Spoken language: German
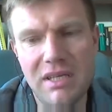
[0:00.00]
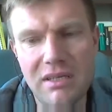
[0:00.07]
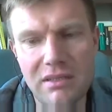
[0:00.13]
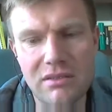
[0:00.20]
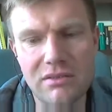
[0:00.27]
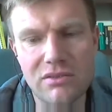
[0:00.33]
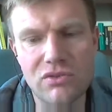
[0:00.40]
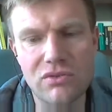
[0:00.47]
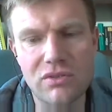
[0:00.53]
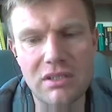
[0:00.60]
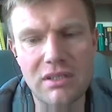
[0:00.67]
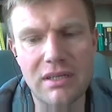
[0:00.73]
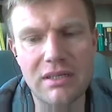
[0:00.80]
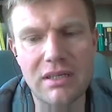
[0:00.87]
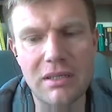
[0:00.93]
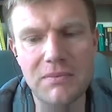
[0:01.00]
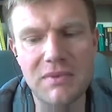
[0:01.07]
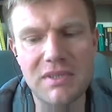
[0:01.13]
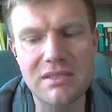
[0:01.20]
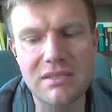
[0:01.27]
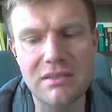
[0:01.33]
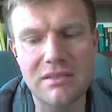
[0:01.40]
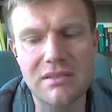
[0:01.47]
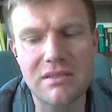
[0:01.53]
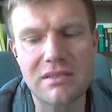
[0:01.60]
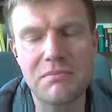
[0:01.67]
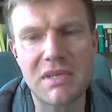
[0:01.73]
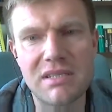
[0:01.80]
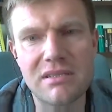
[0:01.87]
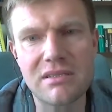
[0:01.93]
eher zu den Ergebnissen, dass es
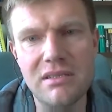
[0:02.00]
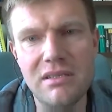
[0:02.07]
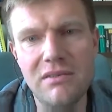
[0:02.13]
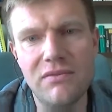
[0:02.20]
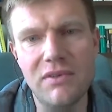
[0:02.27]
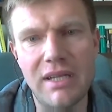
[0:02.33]
massive